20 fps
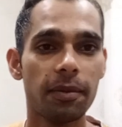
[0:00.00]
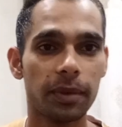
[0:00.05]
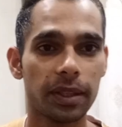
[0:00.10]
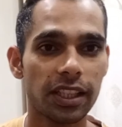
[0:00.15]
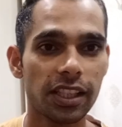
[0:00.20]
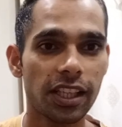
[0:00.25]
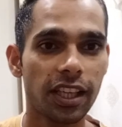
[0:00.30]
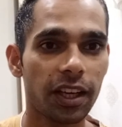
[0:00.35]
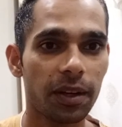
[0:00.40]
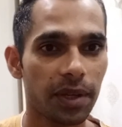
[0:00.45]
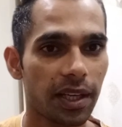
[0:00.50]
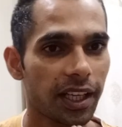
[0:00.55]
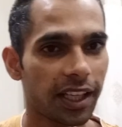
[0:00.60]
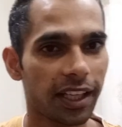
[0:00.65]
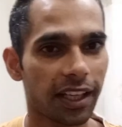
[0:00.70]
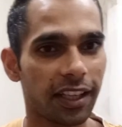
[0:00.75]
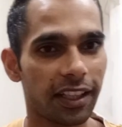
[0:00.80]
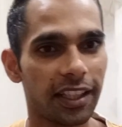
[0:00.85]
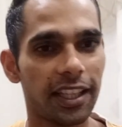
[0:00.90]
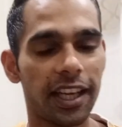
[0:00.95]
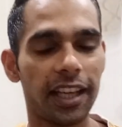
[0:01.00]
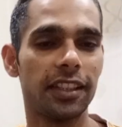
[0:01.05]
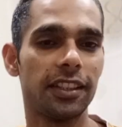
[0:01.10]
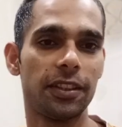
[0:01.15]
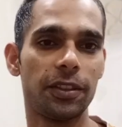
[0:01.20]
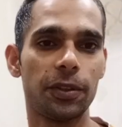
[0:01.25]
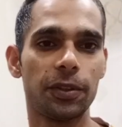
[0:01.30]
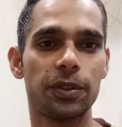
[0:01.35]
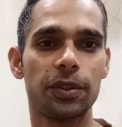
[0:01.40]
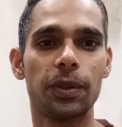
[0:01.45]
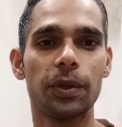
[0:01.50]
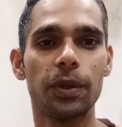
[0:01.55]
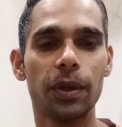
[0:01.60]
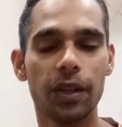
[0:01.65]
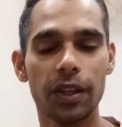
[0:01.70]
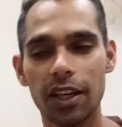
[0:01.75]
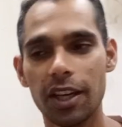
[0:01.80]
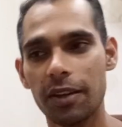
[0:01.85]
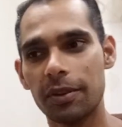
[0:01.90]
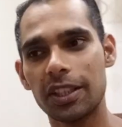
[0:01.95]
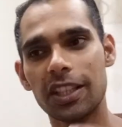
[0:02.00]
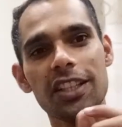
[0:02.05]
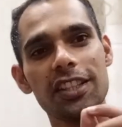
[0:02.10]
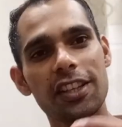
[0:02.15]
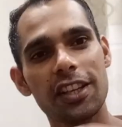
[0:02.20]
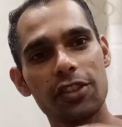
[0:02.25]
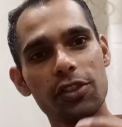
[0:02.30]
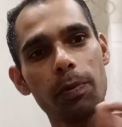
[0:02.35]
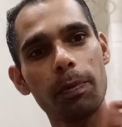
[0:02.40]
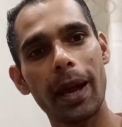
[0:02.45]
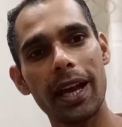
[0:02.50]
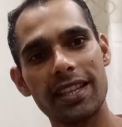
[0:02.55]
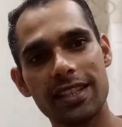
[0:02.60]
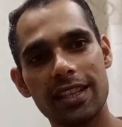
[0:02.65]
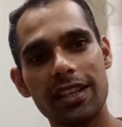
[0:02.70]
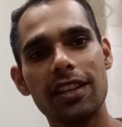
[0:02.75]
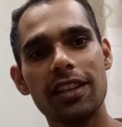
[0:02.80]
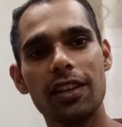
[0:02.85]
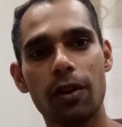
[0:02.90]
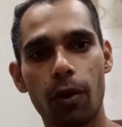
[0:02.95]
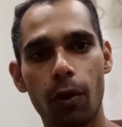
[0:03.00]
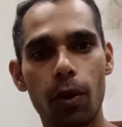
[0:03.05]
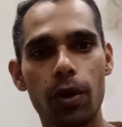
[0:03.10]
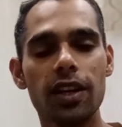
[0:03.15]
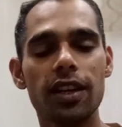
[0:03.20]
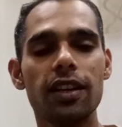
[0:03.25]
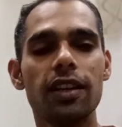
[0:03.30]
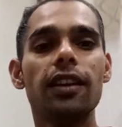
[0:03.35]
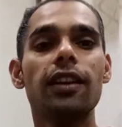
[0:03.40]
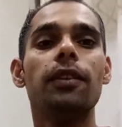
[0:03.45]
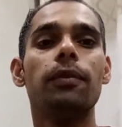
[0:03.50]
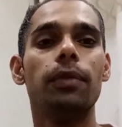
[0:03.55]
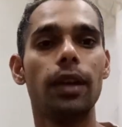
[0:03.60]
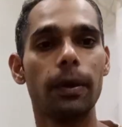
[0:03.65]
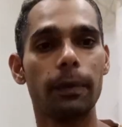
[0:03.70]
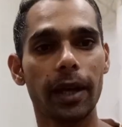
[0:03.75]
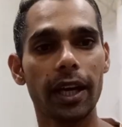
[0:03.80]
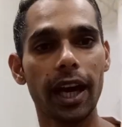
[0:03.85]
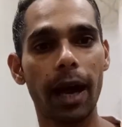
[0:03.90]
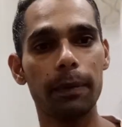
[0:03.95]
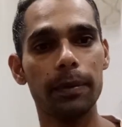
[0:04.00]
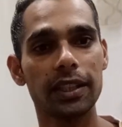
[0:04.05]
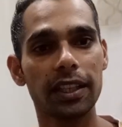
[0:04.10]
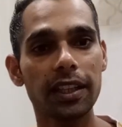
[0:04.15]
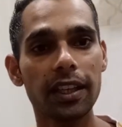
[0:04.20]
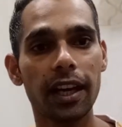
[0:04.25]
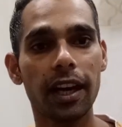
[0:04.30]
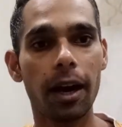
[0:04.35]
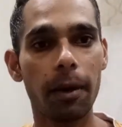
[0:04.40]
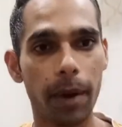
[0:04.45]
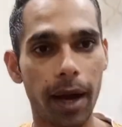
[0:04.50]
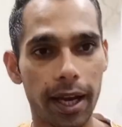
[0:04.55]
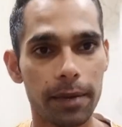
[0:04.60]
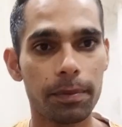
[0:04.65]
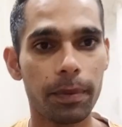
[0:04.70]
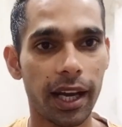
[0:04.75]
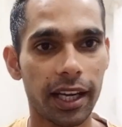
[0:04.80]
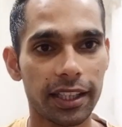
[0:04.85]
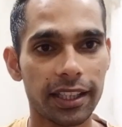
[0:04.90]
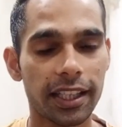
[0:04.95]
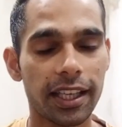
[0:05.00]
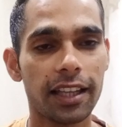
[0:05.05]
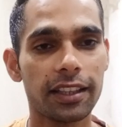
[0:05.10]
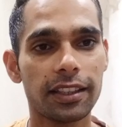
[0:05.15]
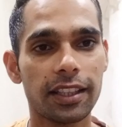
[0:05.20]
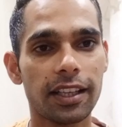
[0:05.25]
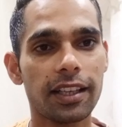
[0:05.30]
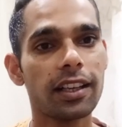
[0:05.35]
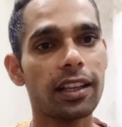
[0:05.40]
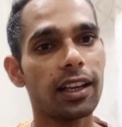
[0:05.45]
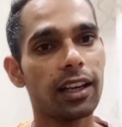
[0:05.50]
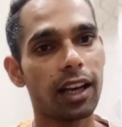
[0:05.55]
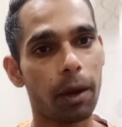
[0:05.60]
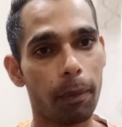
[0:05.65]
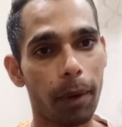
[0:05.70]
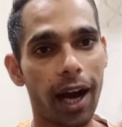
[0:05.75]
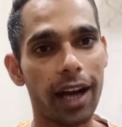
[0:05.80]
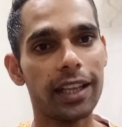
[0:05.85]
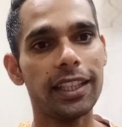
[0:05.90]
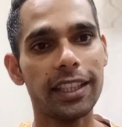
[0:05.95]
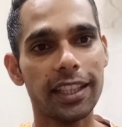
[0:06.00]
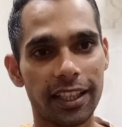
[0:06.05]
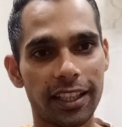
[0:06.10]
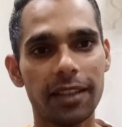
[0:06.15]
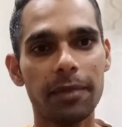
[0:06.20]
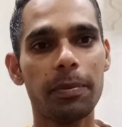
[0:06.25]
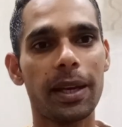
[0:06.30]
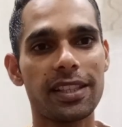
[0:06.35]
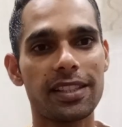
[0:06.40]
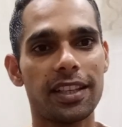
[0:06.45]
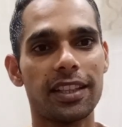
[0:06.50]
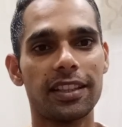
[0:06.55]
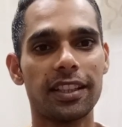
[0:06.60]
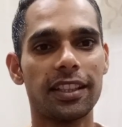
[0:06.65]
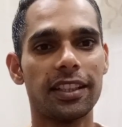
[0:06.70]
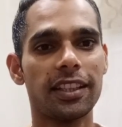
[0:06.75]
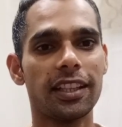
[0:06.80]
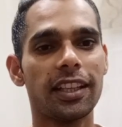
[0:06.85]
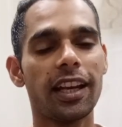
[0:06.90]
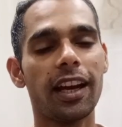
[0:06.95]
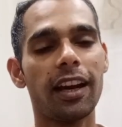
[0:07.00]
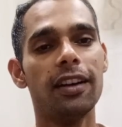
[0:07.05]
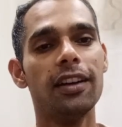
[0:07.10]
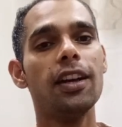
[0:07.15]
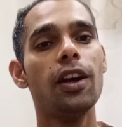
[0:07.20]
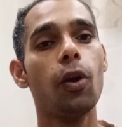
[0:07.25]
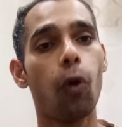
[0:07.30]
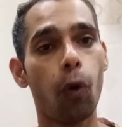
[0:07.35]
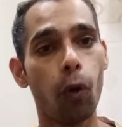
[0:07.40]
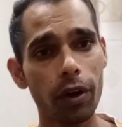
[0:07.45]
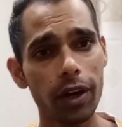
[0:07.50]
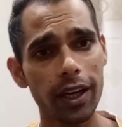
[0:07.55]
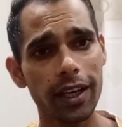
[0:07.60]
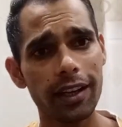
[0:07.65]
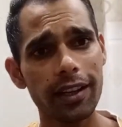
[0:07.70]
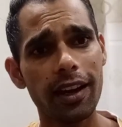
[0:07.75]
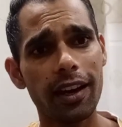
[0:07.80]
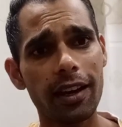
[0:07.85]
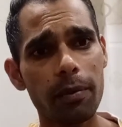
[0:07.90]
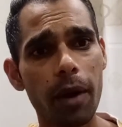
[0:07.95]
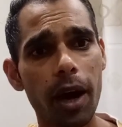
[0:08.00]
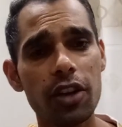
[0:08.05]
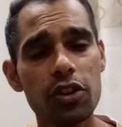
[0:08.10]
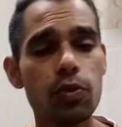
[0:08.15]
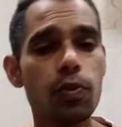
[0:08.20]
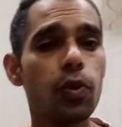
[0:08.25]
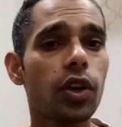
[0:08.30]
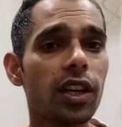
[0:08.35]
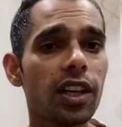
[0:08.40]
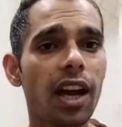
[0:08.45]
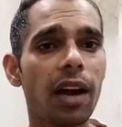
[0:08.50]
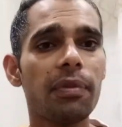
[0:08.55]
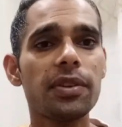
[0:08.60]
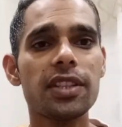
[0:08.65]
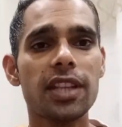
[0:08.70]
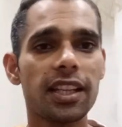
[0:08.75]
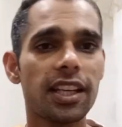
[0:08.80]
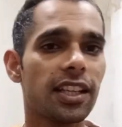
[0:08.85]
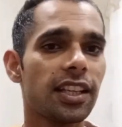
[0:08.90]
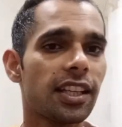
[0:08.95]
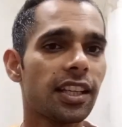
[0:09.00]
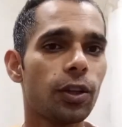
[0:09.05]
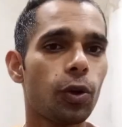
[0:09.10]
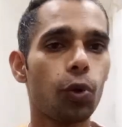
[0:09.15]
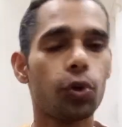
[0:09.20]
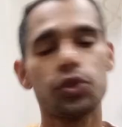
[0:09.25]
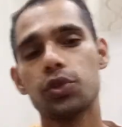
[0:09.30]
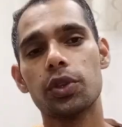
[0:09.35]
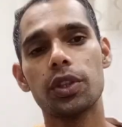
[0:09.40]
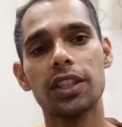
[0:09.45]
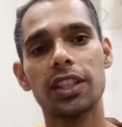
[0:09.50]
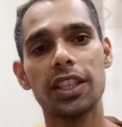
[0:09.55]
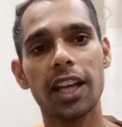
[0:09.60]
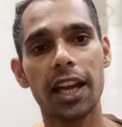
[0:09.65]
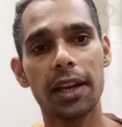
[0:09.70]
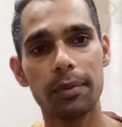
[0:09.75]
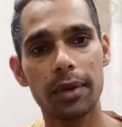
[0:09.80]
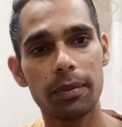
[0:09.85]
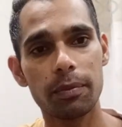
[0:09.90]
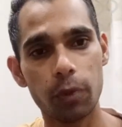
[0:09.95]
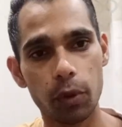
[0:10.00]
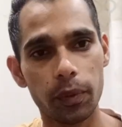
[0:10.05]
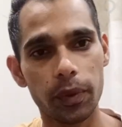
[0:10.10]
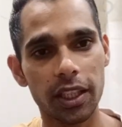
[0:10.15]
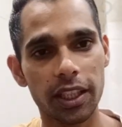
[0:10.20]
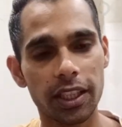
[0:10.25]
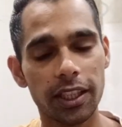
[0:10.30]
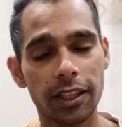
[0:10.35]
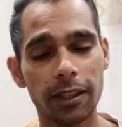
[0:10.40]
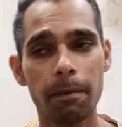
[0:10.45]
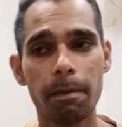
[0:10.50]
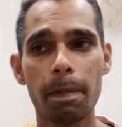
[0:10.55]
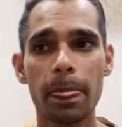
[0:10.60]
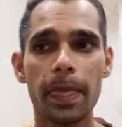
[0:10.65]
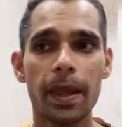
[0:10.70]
मतलब कवर कर लिया है दोस्तों मतलब छः सौ पैंसठ करोड़ फिल्म ने अभी तक हमारे भारत के अंदर कमा लिए हैं पैसे इतने ठीक है ऑलरेडी एडवांस बुकिंग काफ़ी ज़्यादा इनकी हो चुकी थी एनुअल मूवी की